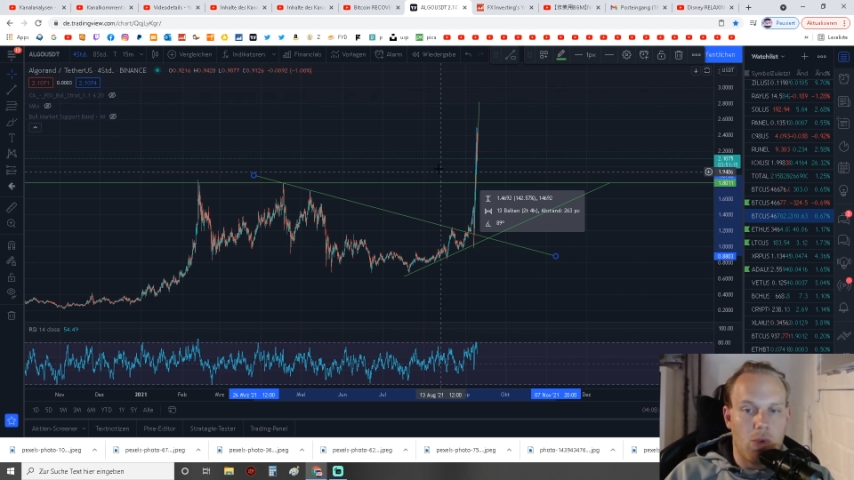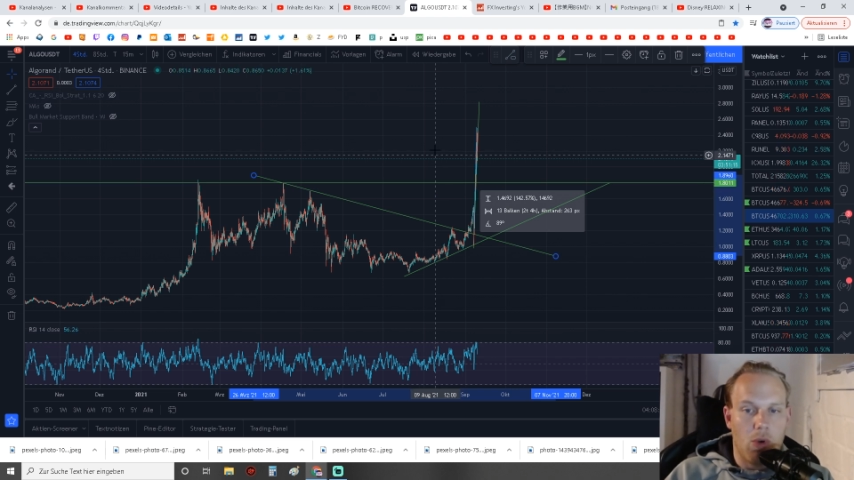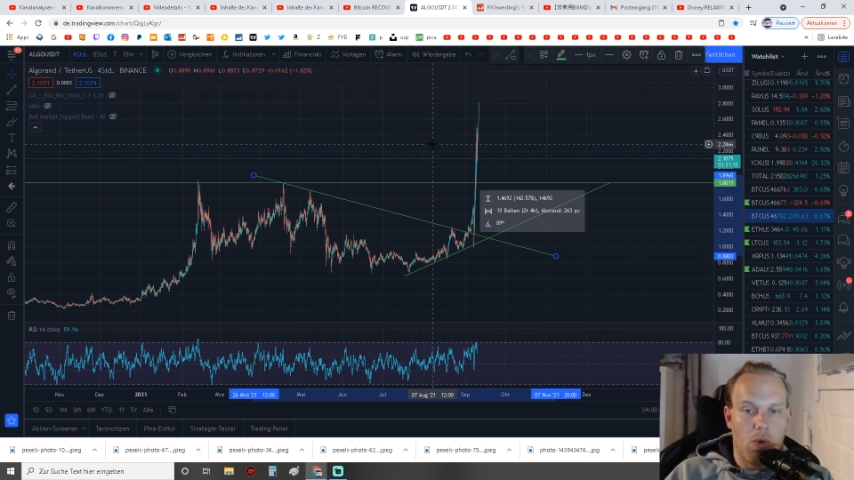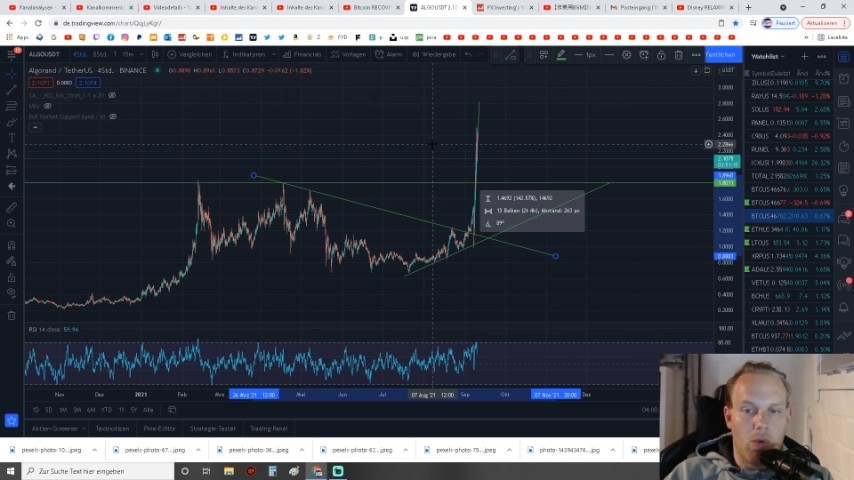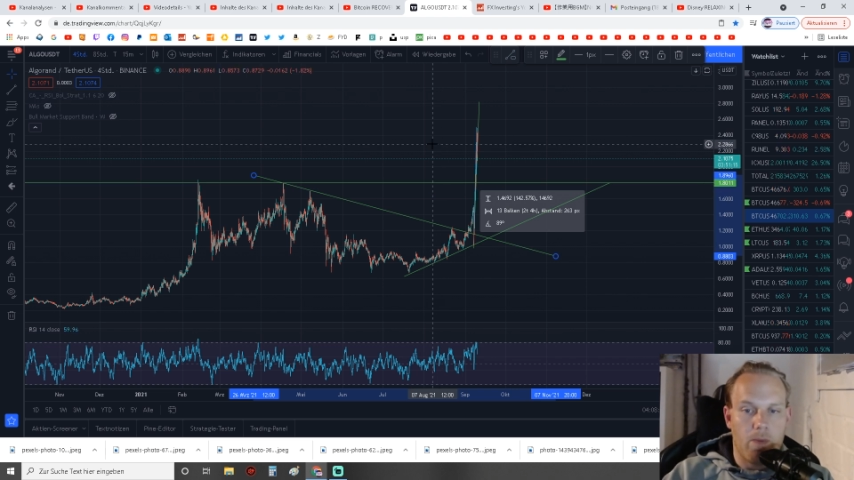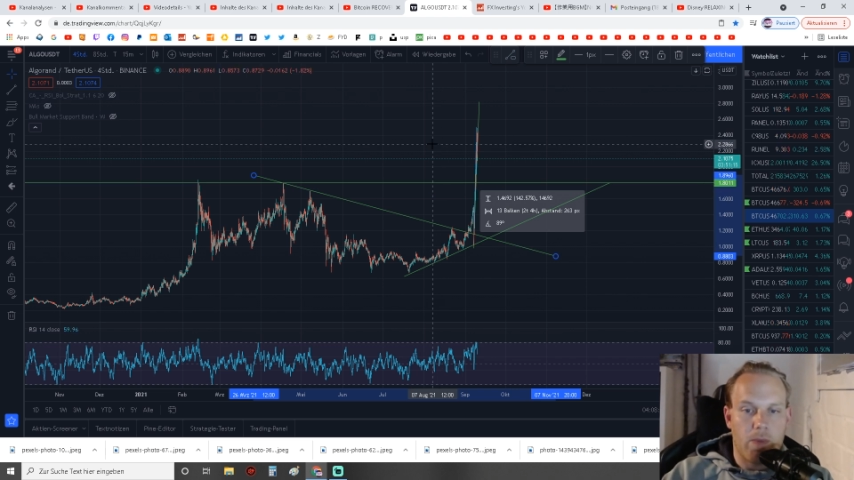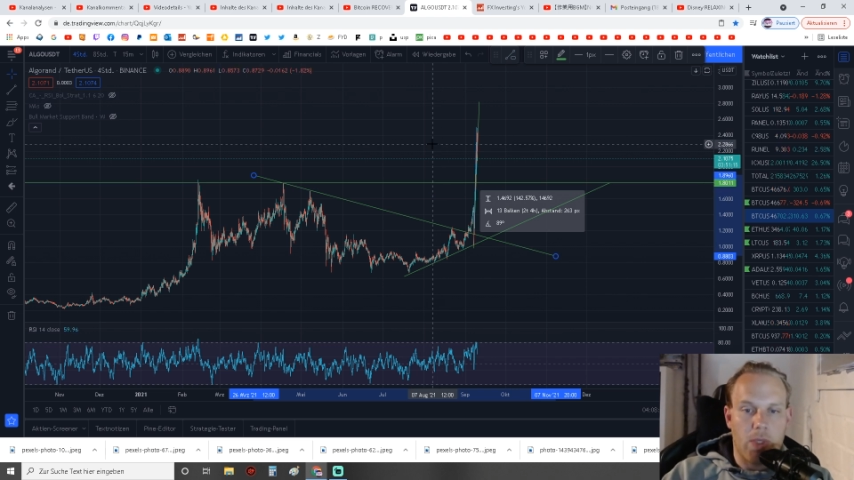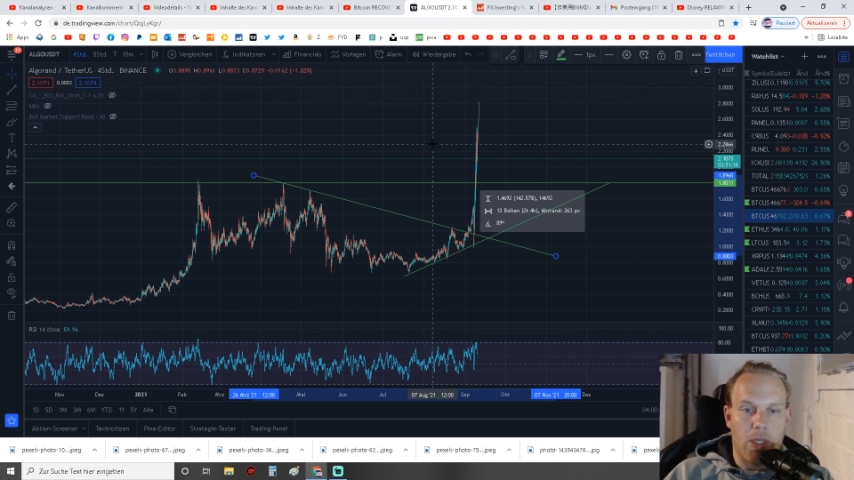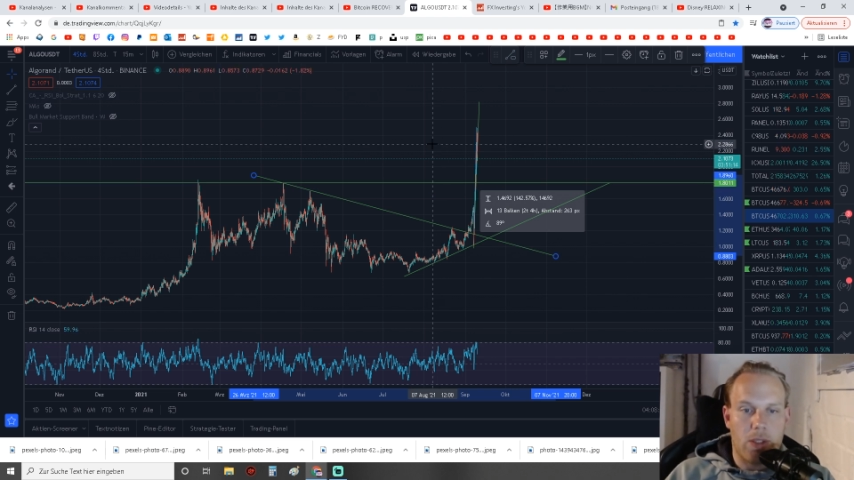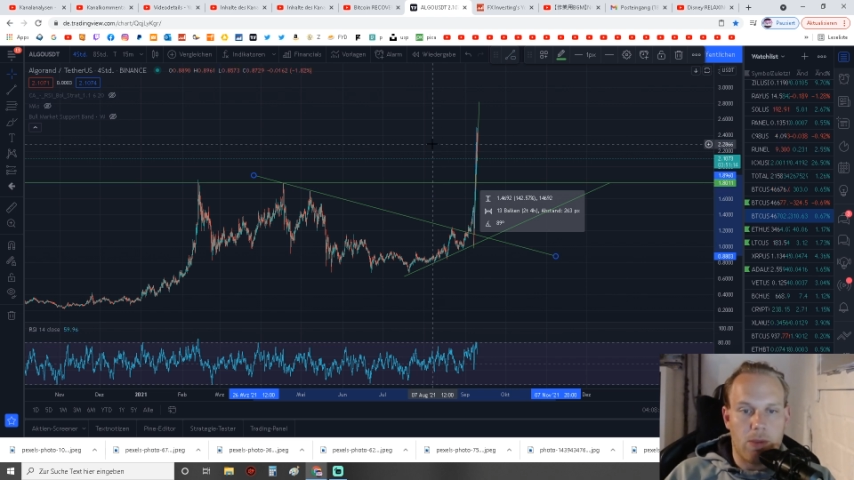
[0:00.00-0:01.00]
Jo,
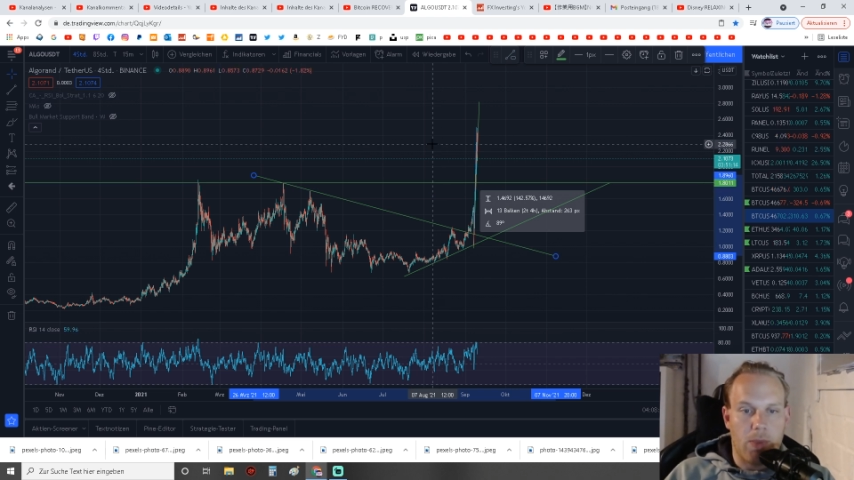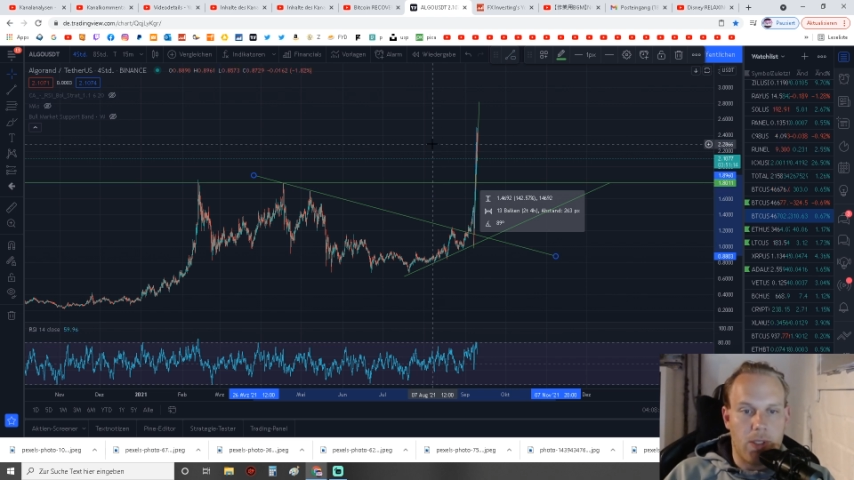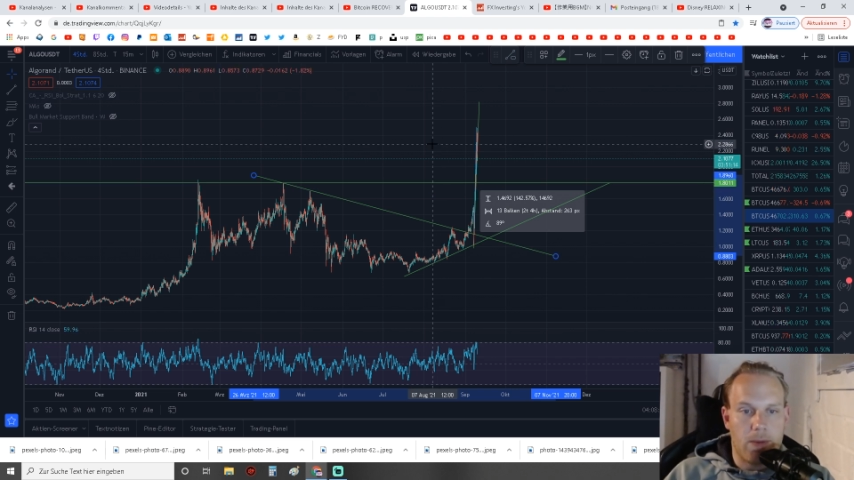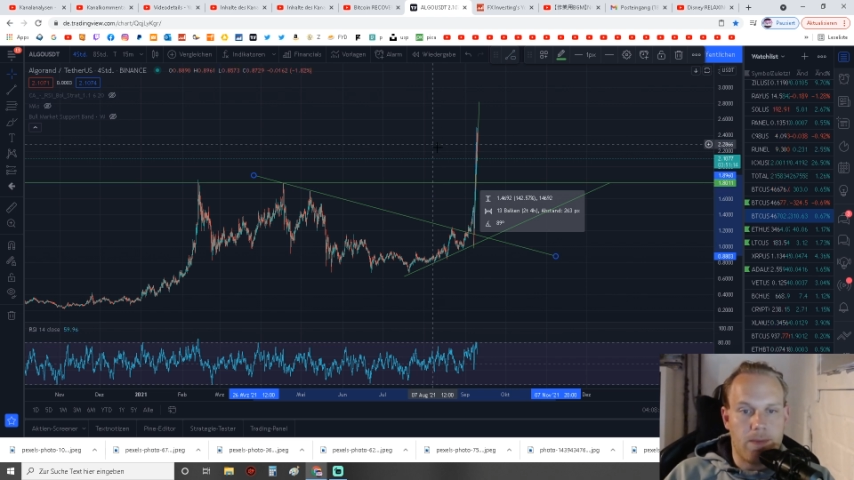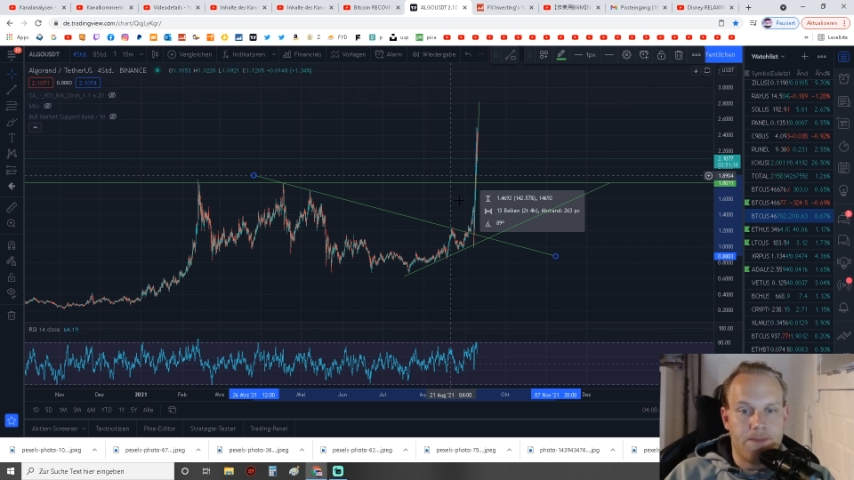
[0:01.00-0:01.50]
kann ich machen.